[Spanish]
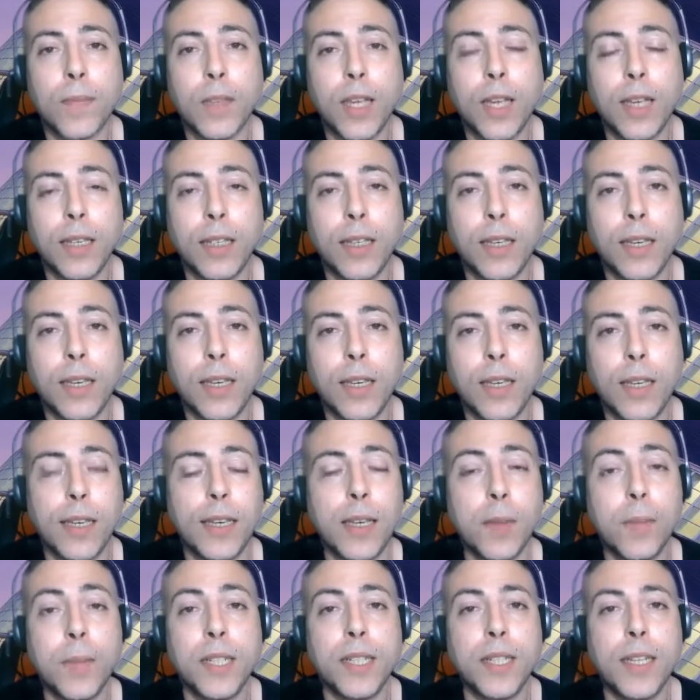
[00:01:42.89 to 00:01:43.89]
hay que, hay
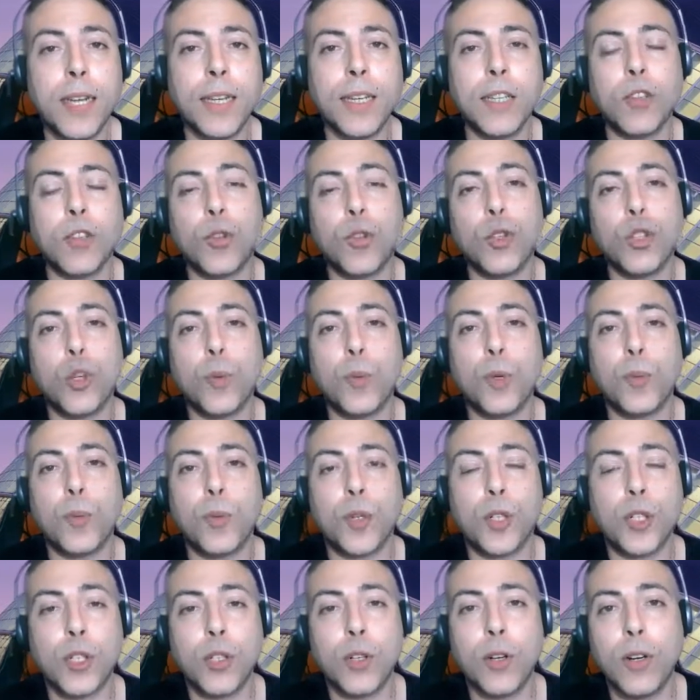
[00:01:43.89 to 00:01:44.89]
que pensar que todos somos
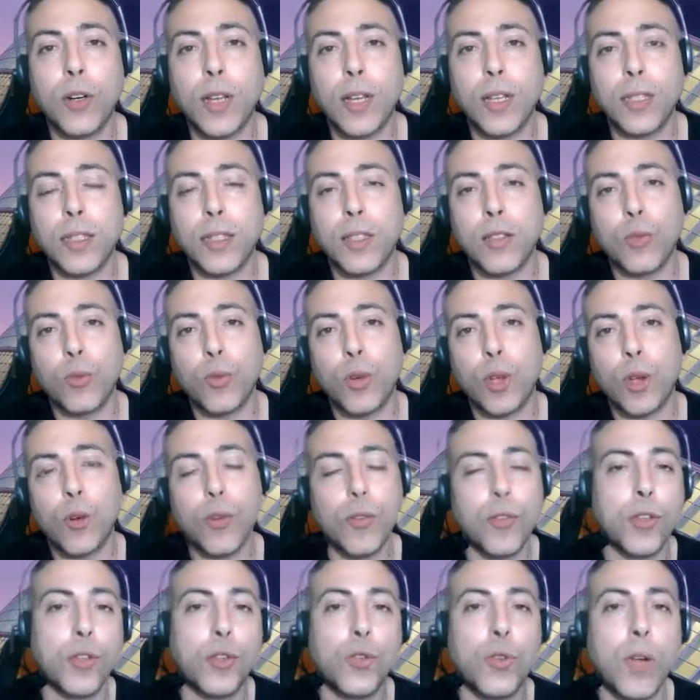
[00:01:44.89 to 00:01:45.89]
personas, tu
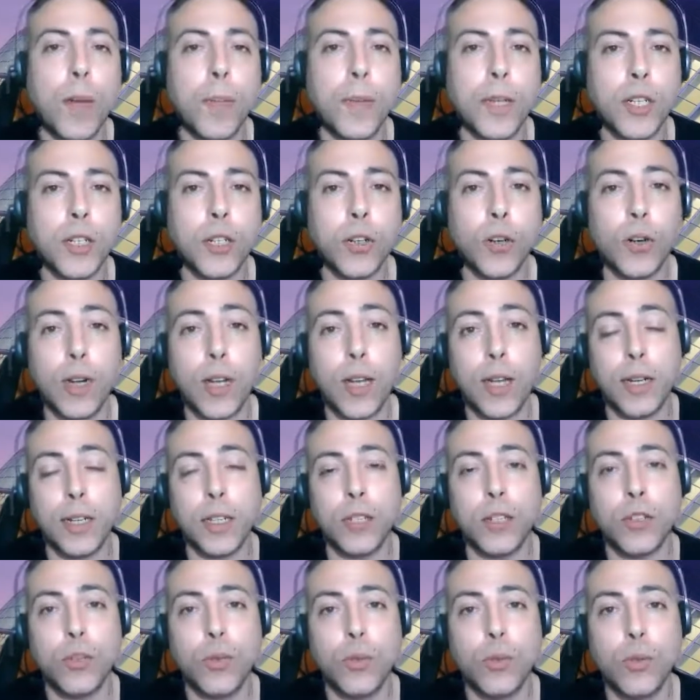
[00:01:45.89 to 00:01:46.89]
negocio es una persona,
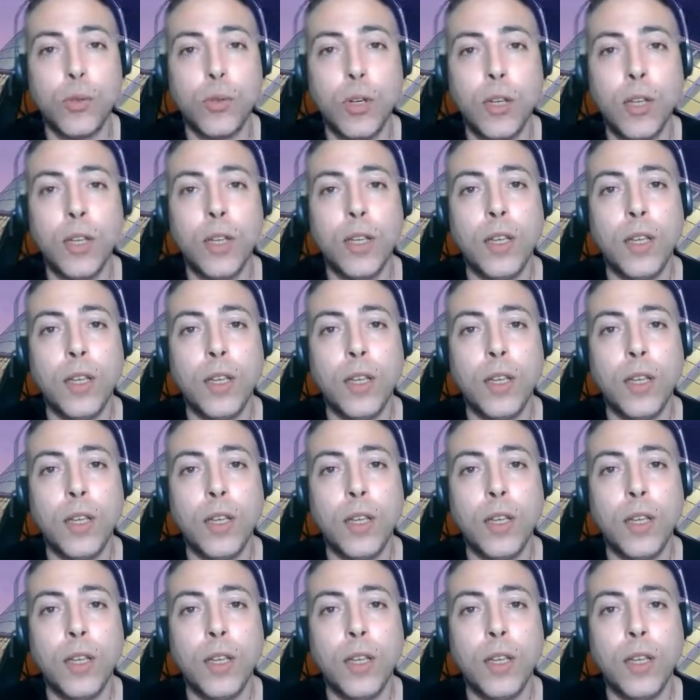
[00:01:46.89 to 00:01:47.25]
eres tú,